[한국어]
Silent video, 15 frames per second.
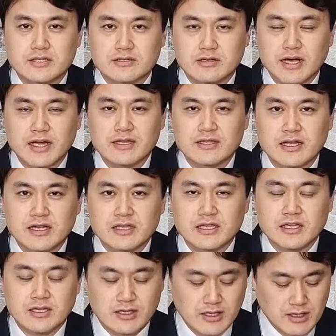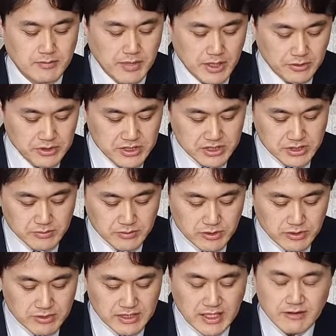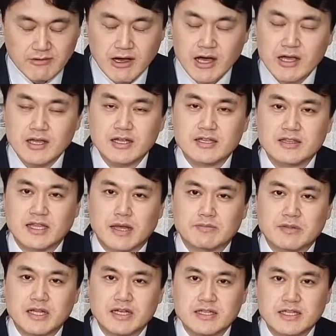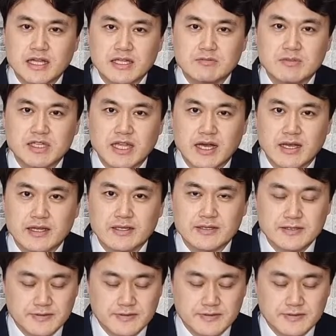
그러한 땅이 바로 이 스불론 땅과 납달리 땅입니다.